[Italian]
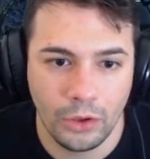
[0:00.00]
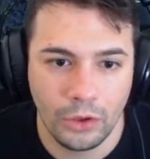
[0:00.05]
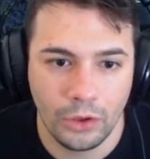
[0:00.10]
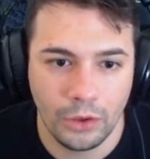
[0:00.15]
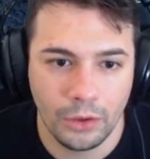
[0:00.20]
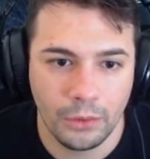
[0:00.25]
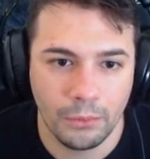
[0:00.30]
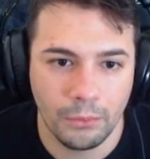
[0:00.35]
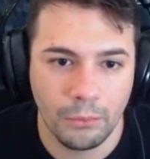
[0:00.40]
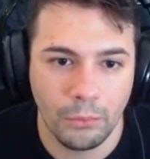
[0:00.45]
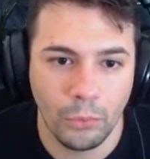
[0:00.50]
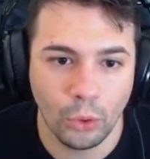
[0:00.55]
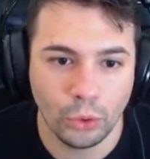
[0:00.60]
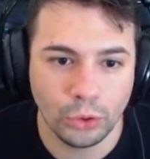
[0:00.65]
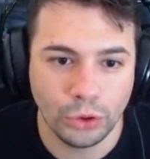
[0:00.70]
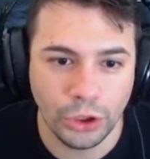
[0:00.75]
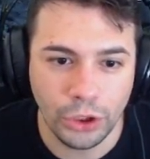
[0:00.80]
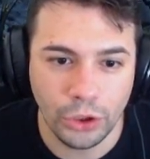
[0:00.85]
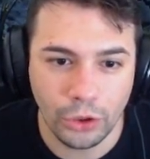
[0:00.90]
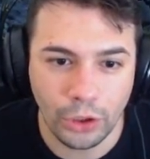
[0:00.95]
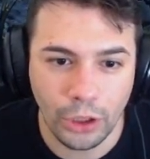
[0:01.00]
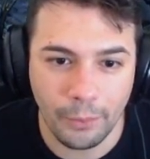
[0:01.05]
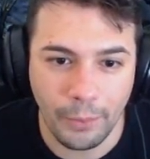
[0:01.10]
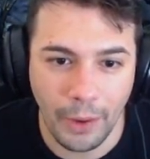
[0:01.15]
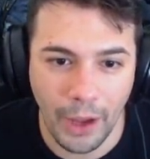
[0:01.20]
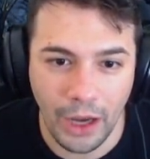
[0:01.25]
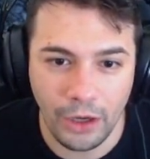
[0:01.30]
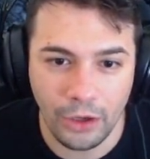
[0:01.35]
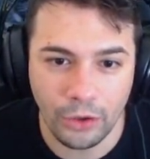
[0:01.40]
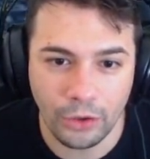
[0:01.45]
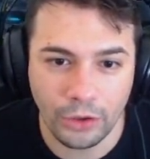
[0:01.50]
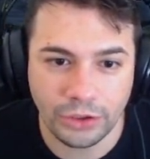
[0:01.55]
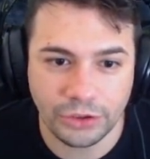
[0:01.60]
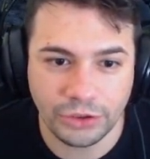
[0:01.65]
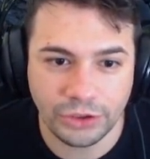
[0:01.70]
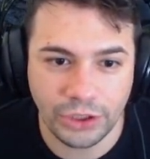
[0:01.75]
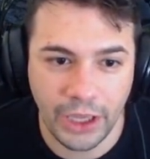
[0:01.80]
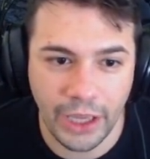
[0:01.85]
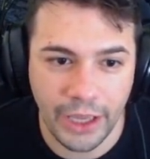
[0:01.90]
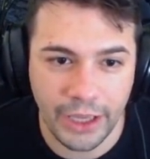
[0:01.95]
Eh. Mo Dio che bello che
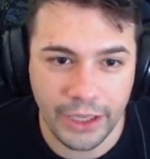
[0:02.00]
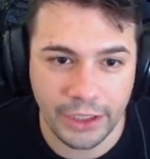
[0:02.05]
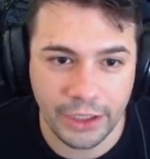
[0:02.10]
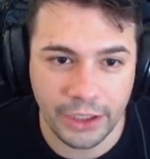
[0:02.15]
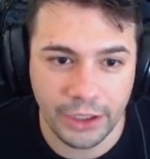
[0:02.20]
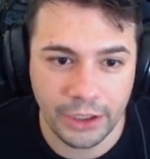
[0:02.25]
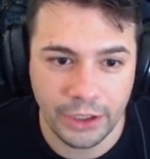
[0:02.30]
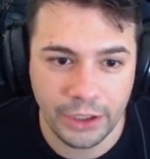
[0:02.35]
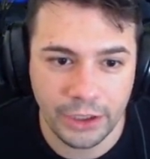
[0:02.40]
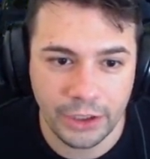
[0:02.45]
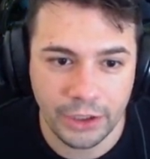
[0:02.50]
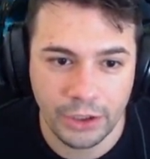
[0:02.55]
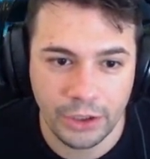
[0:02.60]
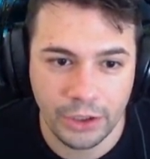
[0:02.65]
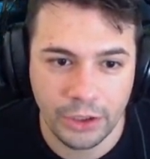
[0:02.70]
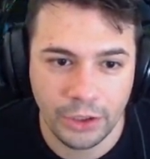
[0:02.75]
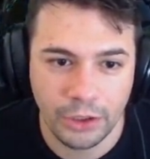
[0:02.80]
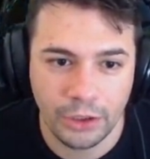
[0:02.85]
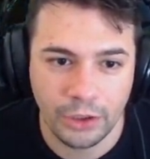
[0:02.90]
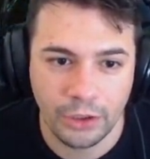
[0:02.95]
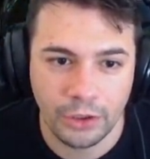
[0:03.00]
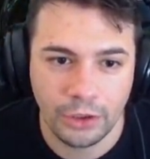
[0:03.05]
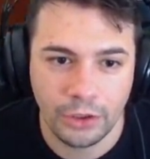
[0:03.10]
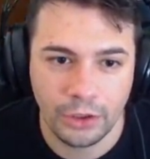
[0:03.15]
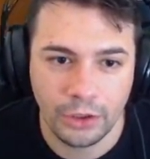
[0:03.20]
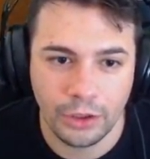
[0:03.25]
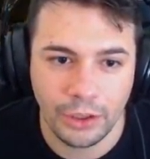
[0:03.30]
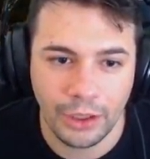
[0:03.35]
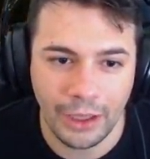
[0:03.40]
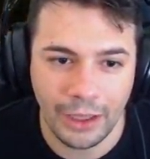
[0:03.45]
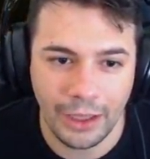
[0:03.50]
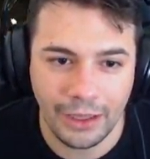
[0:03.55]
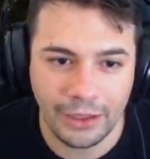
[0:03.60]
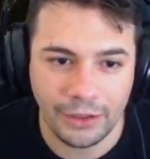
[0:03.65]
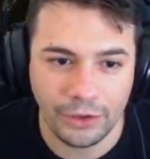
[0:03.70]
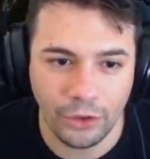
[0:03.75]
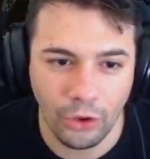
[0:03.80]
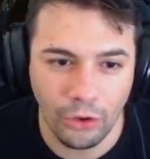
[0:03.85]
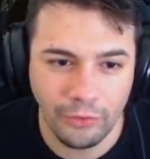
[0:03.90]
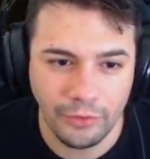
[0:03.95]
sei. È a
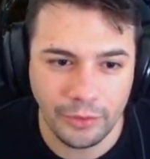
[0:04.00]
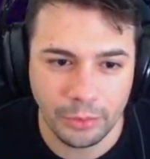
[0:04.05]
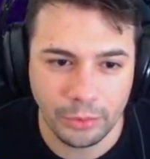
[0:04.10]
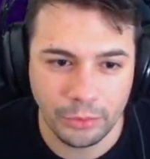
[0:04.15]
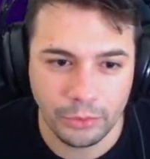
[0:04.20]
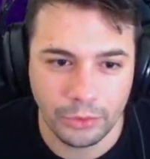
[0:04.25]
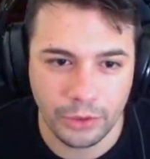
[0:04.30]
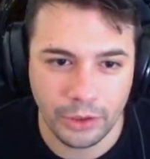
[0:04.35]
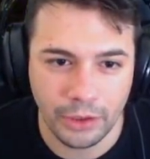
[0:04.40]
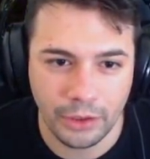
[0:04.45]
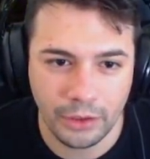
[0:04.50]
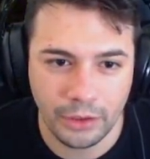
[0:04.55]
9 pure.